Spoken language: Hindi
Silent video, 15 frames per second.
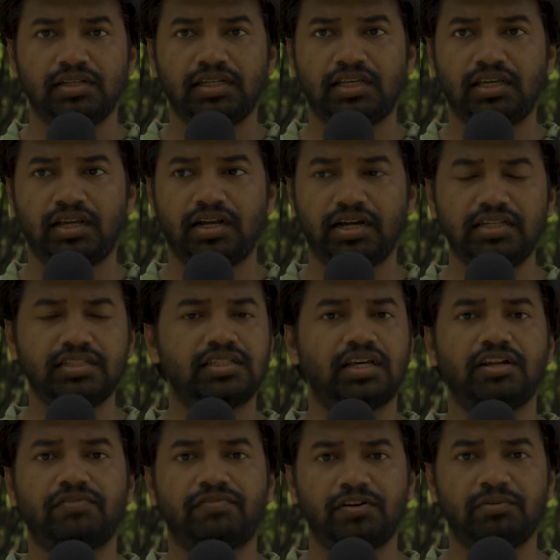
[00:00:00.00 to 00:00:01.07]
की कई
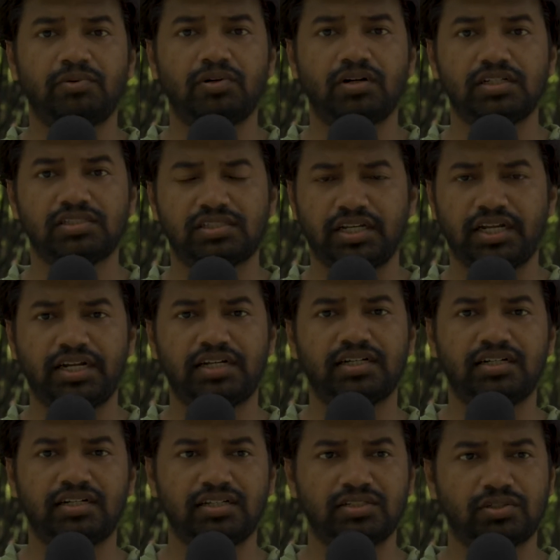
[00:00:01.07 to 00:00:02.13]
सारी फिल्मों का
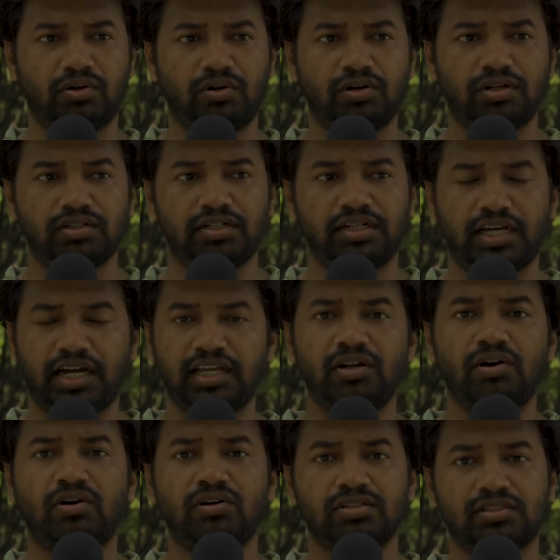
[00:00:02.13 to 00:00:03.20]
स्टेटस और
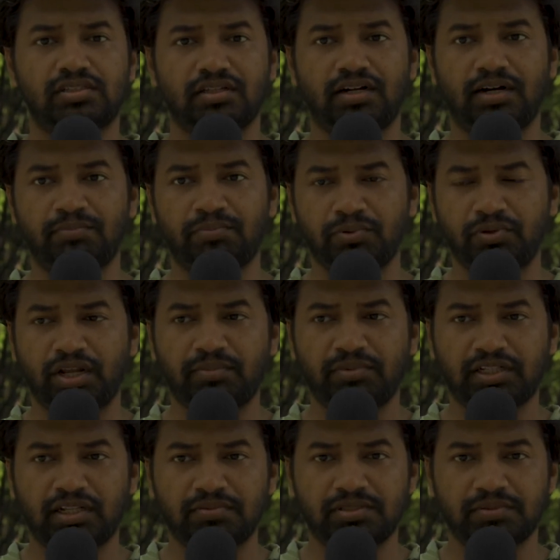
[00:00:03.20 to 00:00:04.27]
डायलॉग्स पूरे
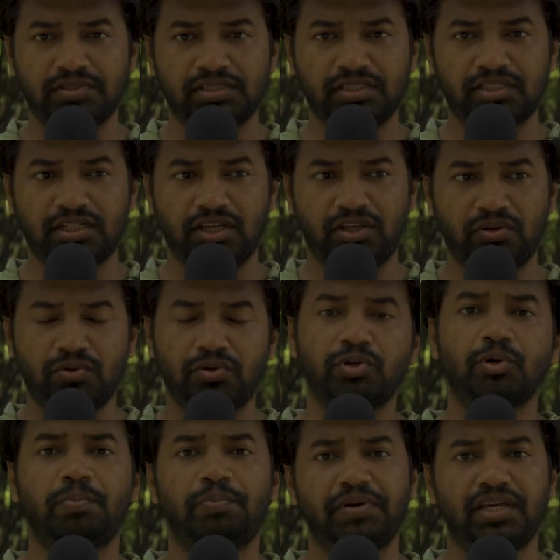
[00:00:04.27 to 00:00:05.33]
मतलब समझ लीजिए
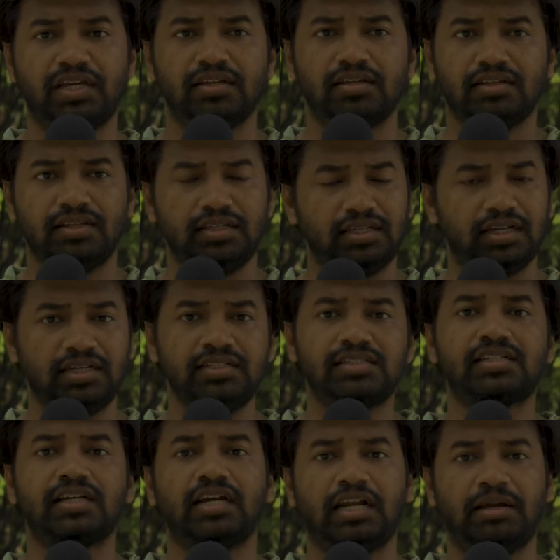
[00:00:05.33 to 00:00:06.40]
यूट्यूब पे या
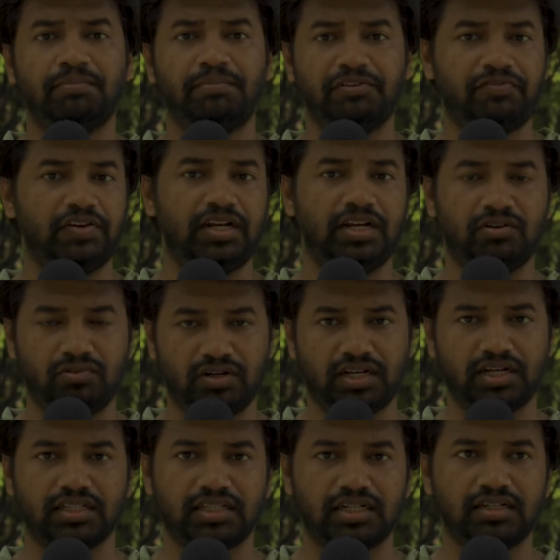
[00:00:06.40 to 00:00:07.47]
इंस्टाग्राम पे फैला हुआ
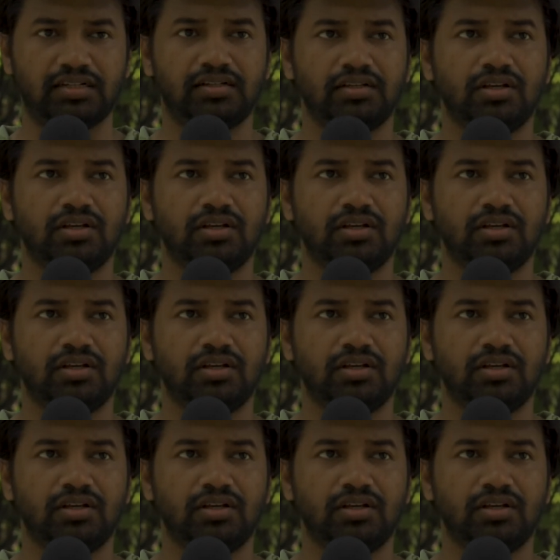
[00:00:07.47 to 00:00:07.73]
रहता है